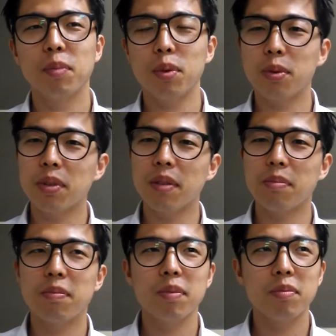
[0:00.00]
뭐
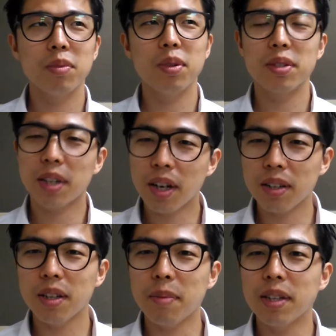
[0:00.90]
요새 물론 이제
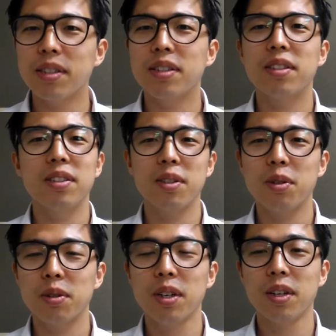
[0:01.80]
칼퇴
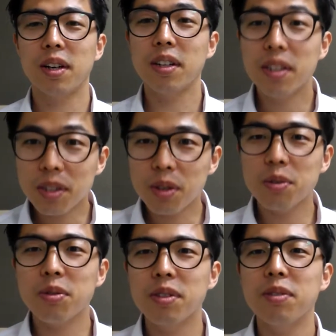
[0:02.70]

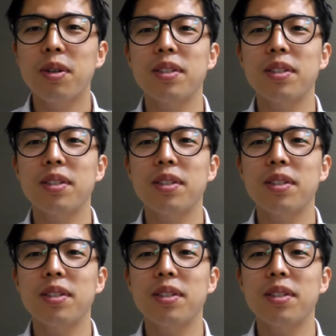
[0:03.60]
시켜주시는